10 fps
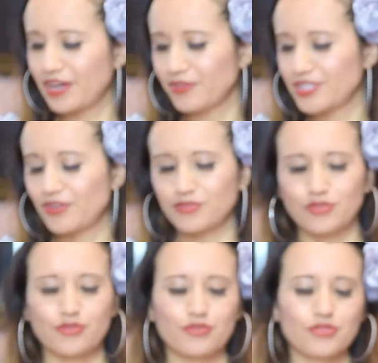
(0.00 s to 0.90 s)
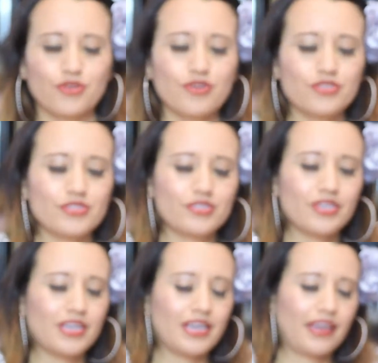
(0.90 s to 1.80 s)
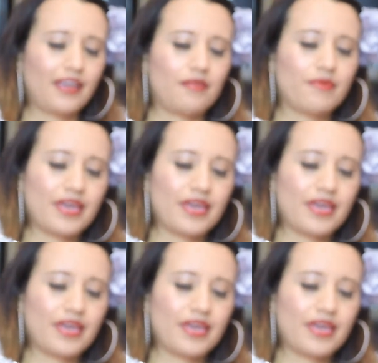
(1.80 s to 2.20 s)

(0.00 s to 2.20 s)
tengo ya los otros dos, el